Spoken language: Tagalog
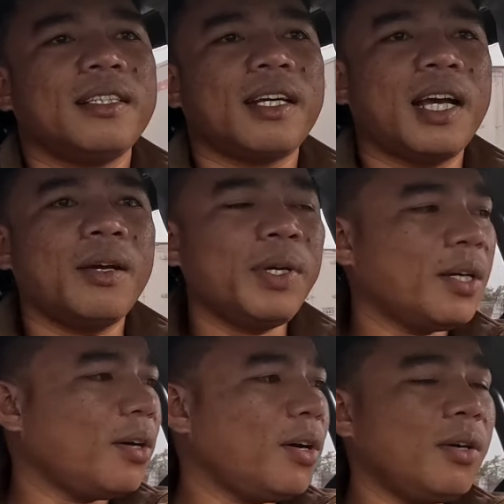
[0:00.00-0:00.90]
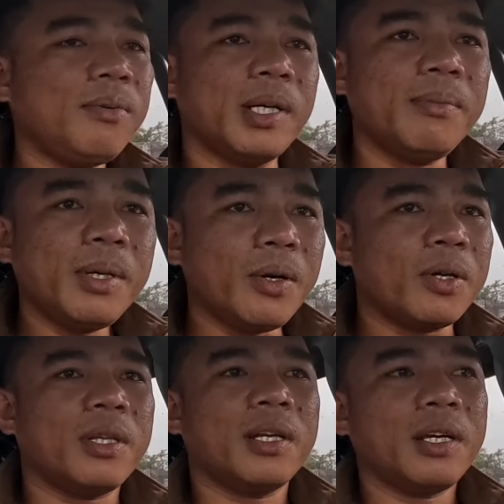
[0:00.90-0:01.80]
gagawin ko alam mo
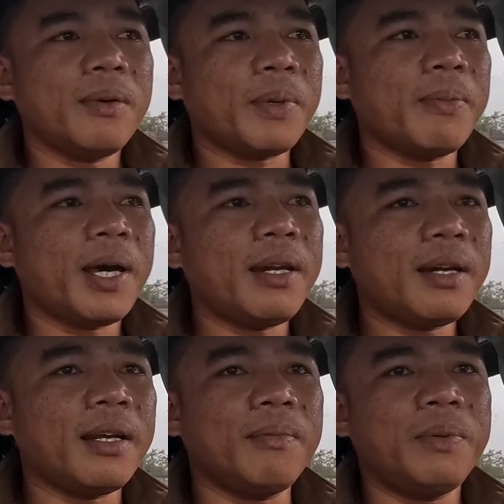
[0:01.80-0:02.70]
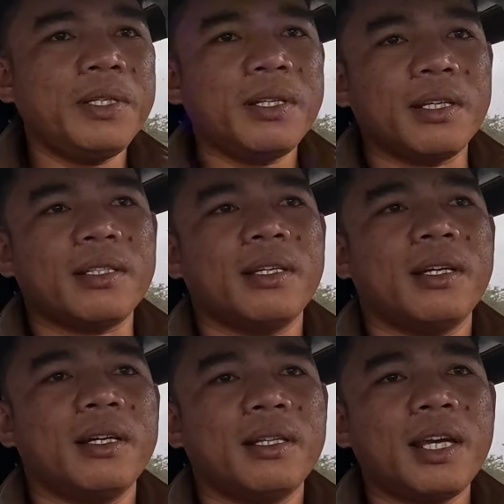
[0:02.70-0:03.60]
order kayo 500 pieces na